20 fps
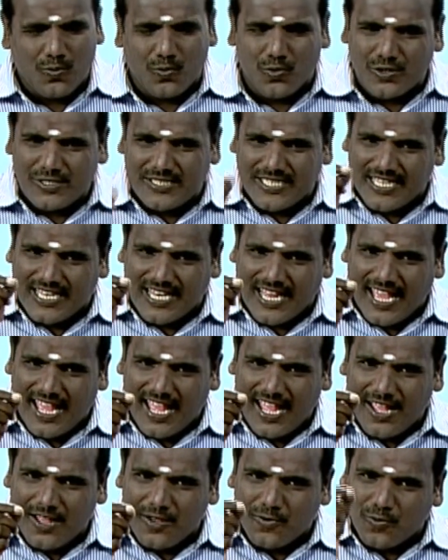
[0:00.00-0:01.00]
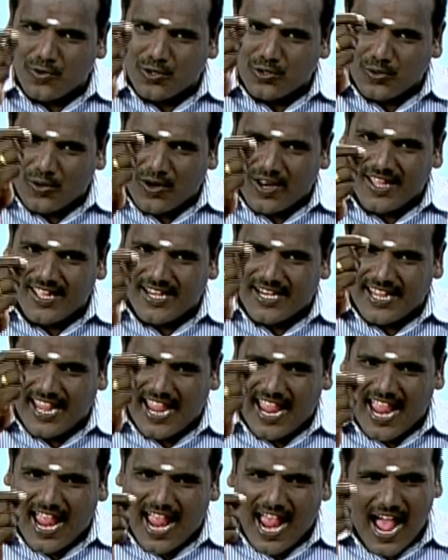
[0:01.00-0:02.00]
ஊசியில் ஒரு தொலை இருக்க
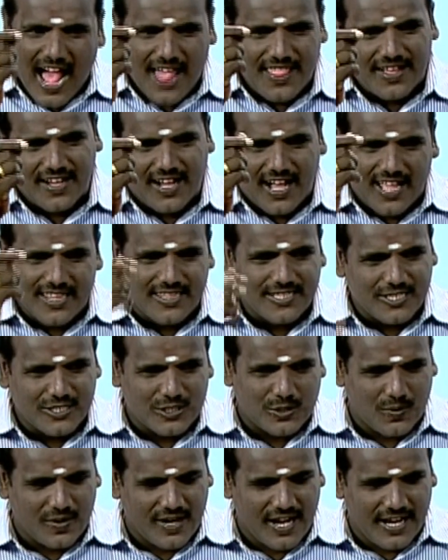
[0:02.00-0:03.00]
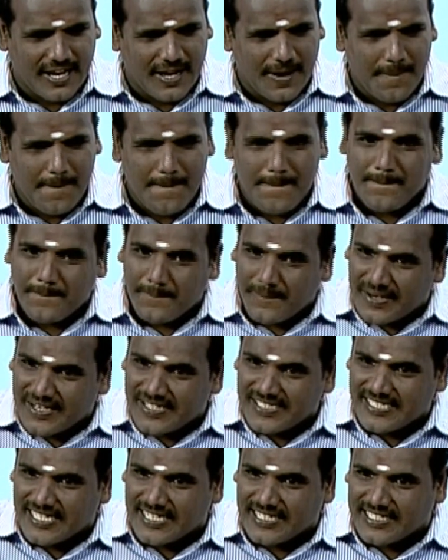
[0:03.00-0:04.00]
அதை காதுன்னு சொல்கிறாங்க
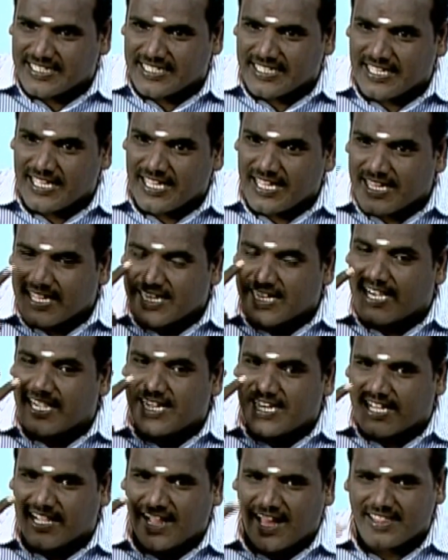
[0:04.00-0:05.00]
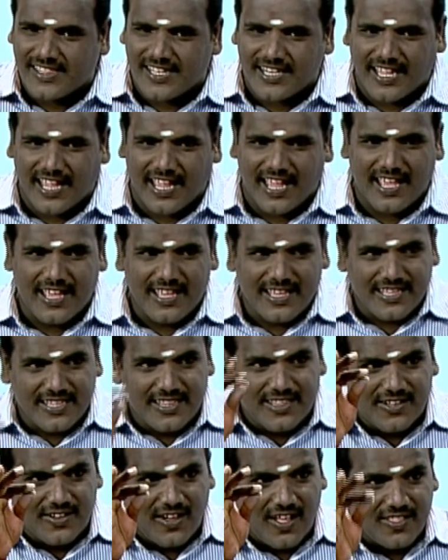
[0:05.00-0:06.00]
மனுஷனுக்கு ரெண்டு காது இருக்கே
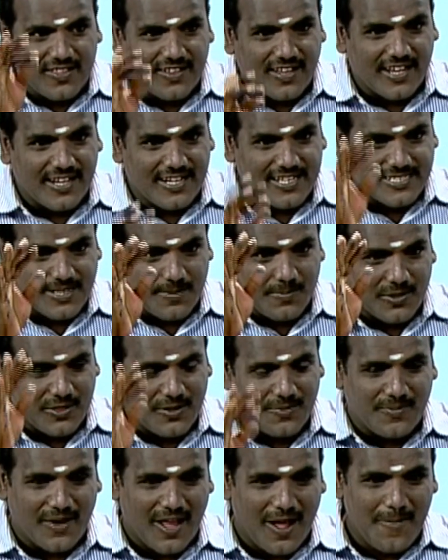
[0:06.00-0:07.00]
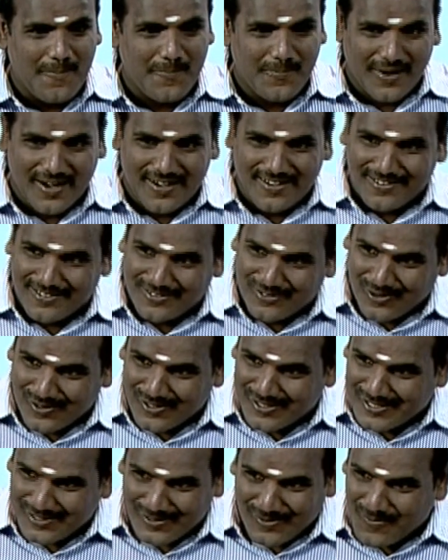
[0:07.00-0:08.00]
இதுக்கும் அதுக்கும் என்ன சம்மந்தம்னா பாட்டி
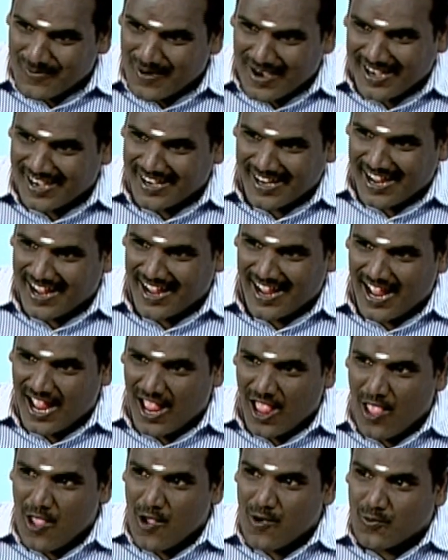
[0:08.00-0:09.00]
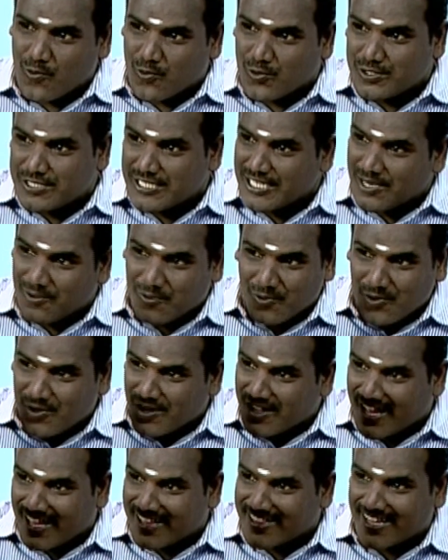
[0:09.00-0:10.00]
சொல்லிச்சு ரொம்ப அழகாக ஊசியில் ஒரு
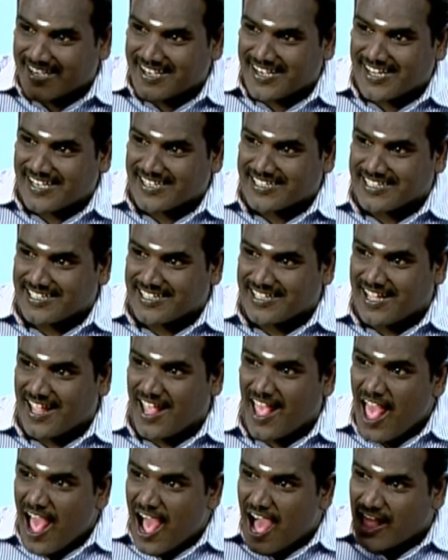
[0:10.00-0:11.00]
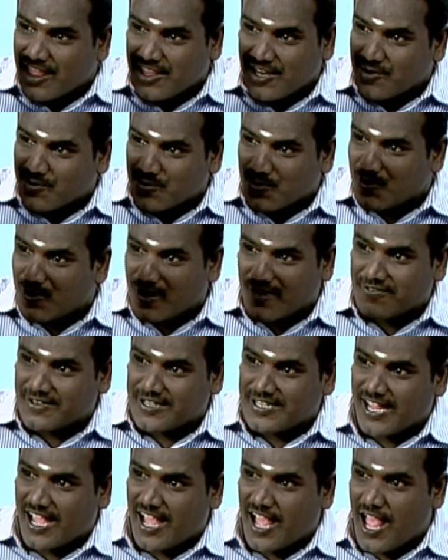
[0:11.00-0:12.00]
காது தாண்டா இருக்குது அதில் நூலை
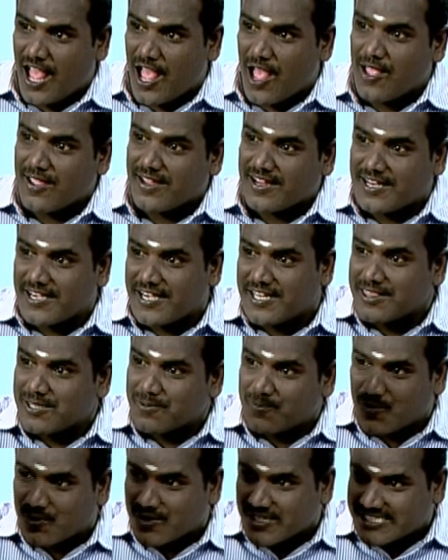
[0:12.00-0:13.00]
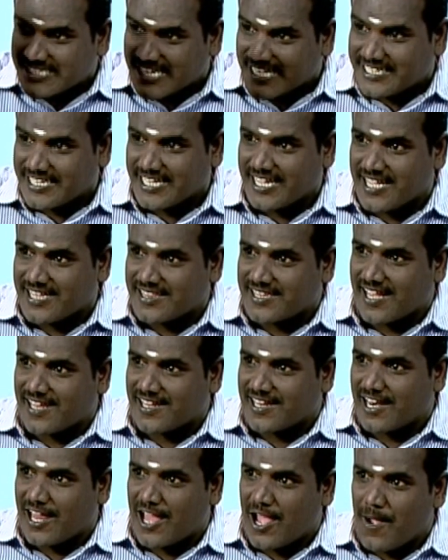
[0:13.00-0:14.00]
விட்டால் கிழிந்து போன சட்டையை
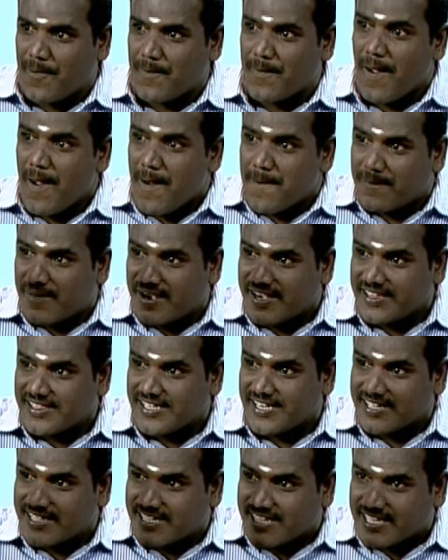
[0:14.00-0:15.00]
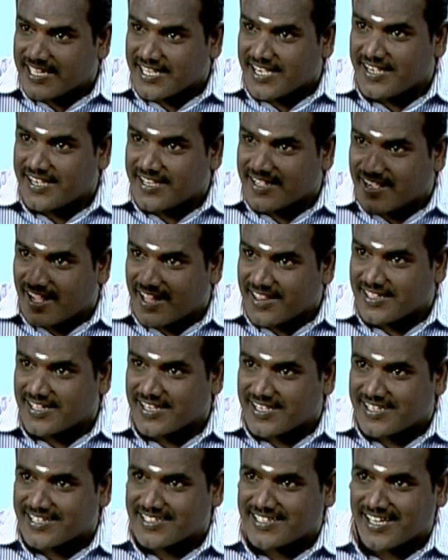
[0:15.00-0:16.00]
தைக்கலாம் மனிதனுக்கு இரண்டு
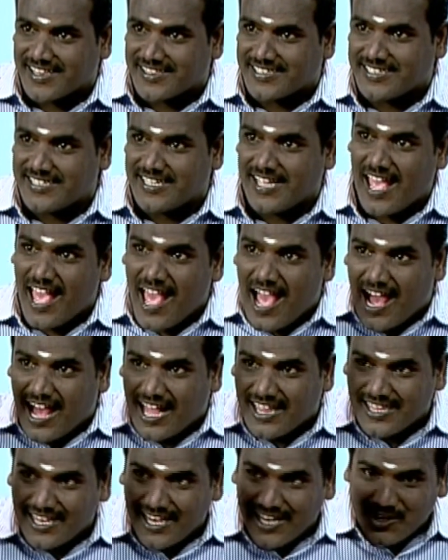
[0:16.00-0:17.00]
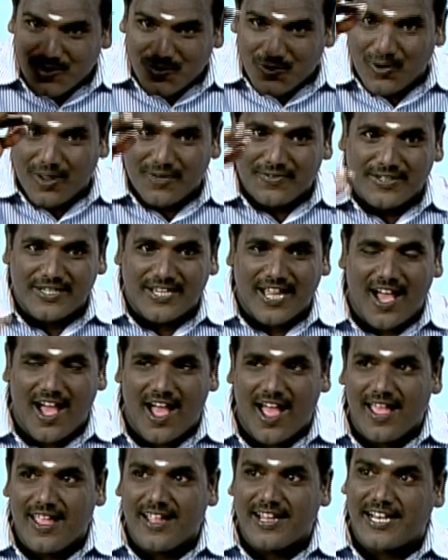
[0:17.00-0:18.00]
காதுகள் இருக்கிறது அதில் நூலை
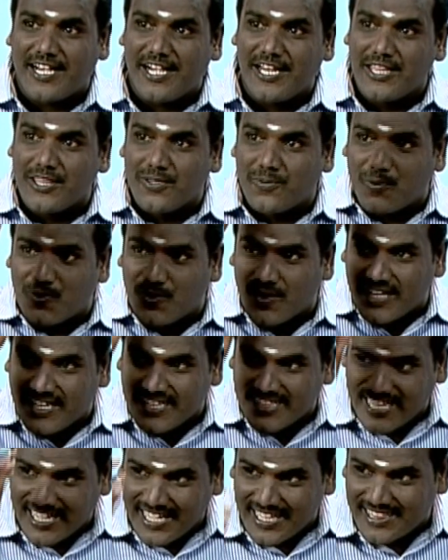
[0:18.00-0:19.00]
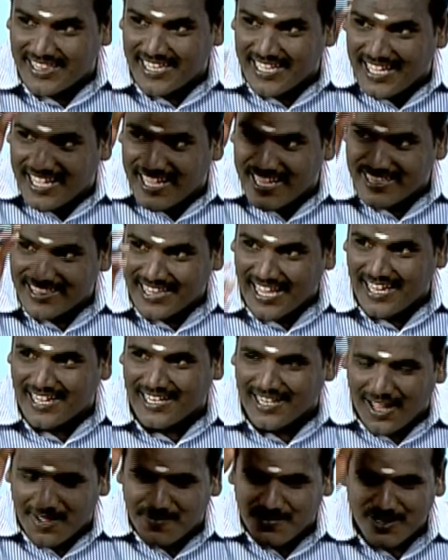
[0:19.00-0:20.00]
விட்டால் கிழிந்து போன இதயத்தையே
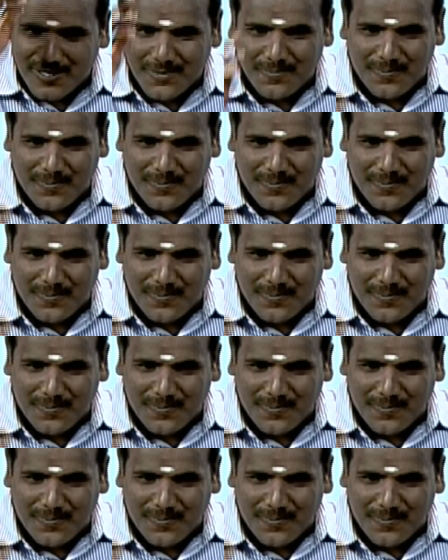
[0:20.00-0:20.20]
தைக்கலாம் என்று